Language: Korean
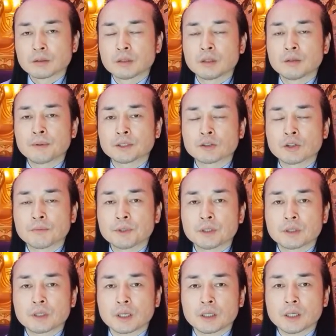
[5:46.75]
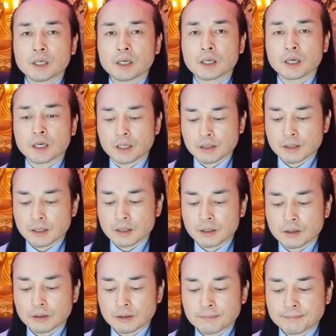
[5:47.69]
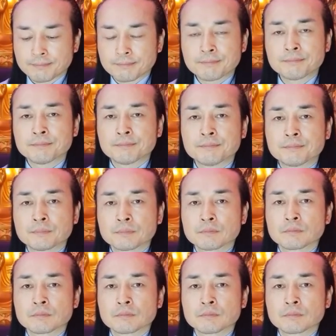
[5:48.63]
일반 서민들의 이야기가 있잖아요. 음.